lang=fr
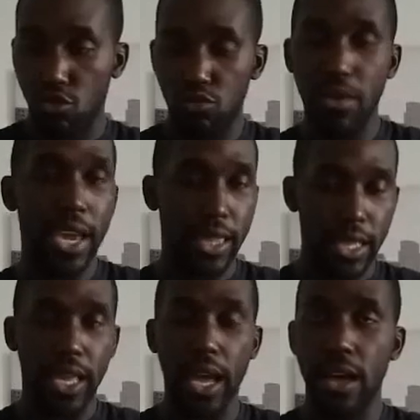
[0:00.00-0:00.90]
que tu mets,
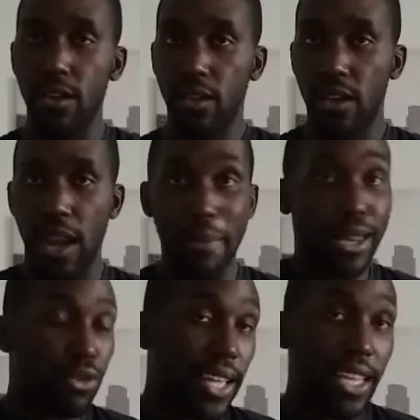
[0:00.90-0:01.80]
etc. La
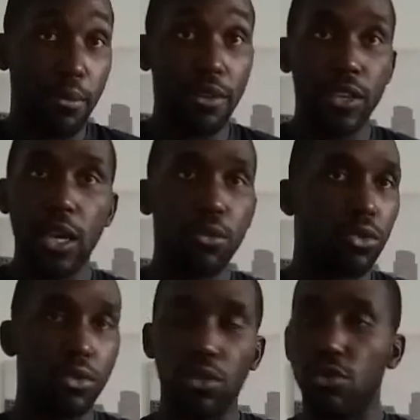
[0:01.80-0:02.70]
balle sur la table,
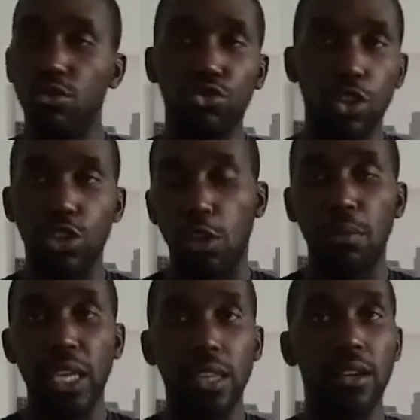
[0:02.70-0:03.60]
évidemment. Le joueur te
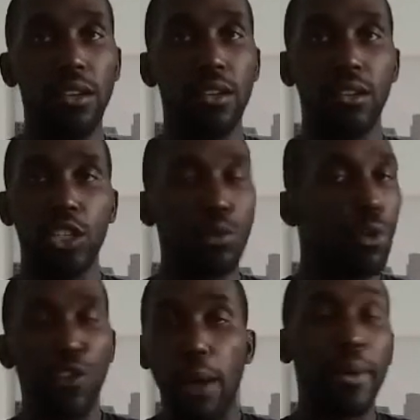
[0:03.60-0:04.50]
spin, je
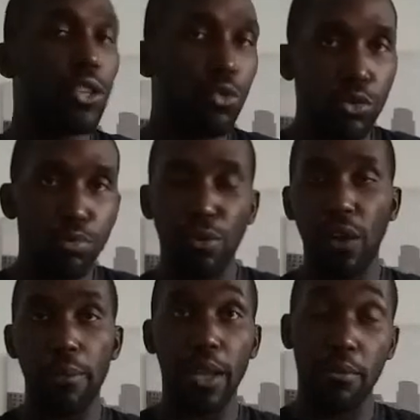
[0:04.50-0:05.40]
peux frapper, tout le monde peut
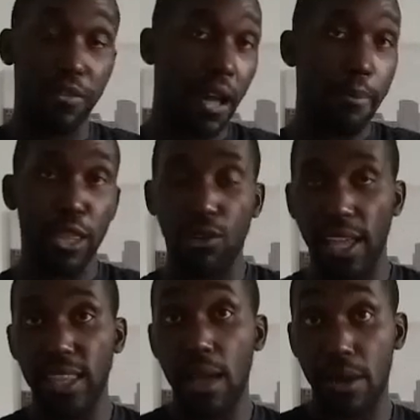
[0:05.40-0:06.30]
frapper. Mais frapper sur
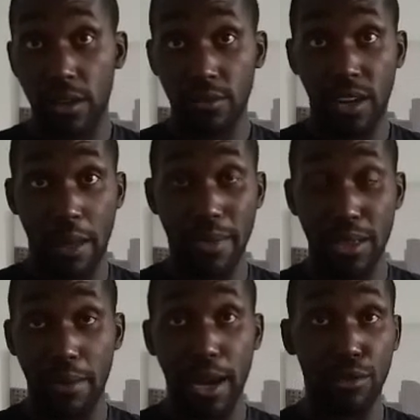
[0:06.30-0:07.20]
la table, la,
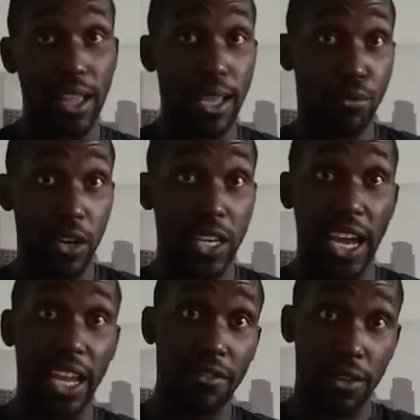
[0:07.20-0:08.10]
mettre, la balle sur la table quoi qu'il
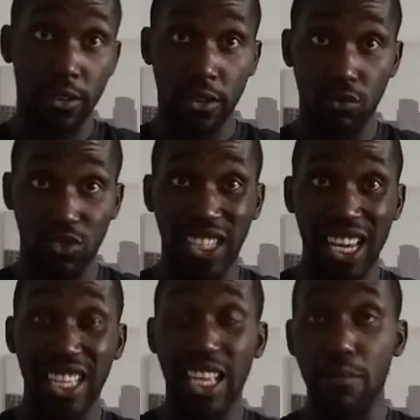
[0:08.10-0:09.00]
arrive, donc
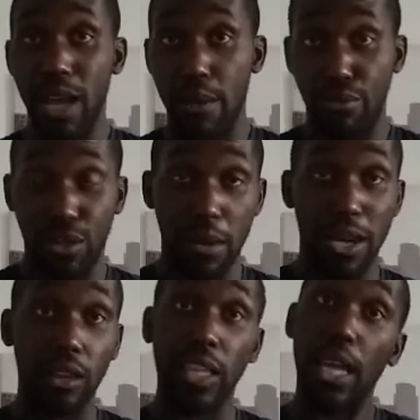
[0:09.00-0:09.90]
qualité de balle plus la
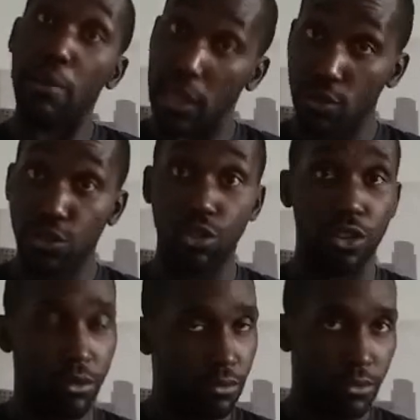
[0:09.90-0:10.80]
balle sur la table, ça, c'est autre
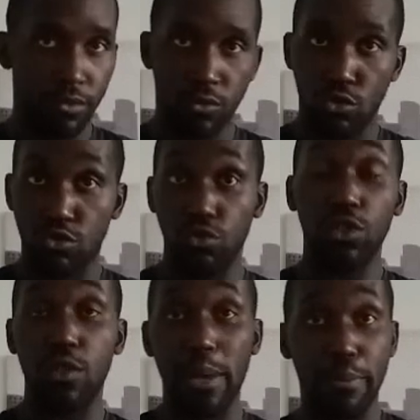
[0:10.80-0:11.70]
chose. Aujourd'hui,
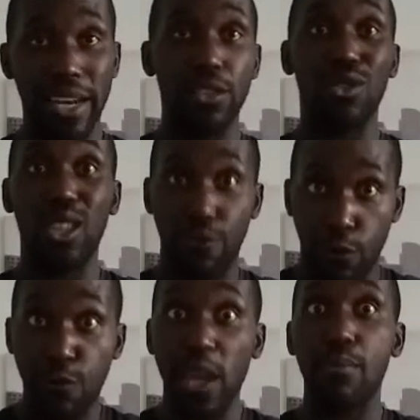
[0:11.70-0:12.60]
je ne vais pas te parler de ce qu'il
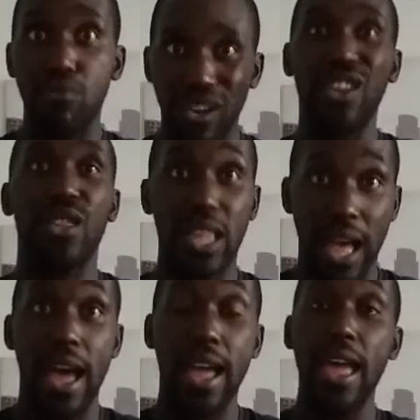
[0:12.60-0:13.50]
faut faire pour réussir
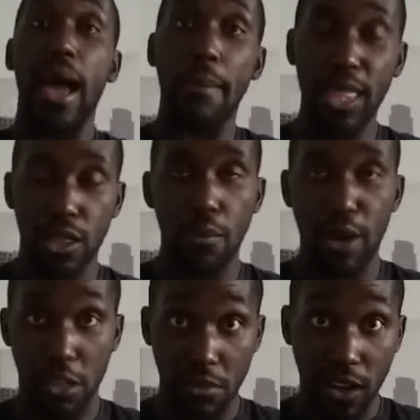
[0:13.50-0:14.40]
à, mettre ça en
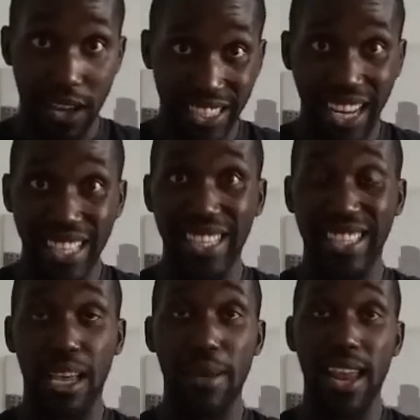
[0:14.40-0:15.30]
place. Mais voilà, qualité
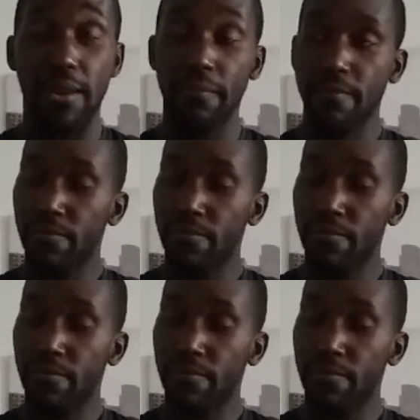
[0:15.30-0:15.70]
de ta balle,